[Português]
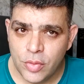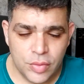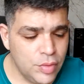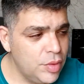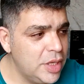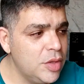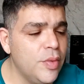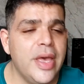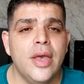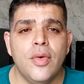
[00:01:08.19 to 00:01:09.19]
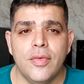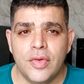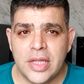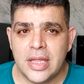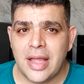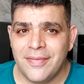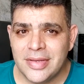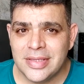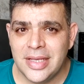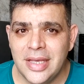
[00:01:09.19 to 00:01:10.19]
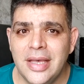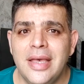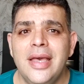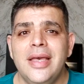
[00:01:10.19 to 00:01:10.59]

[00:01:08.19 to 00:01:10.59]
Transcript: mundo e não é eu que vou tentar fazer,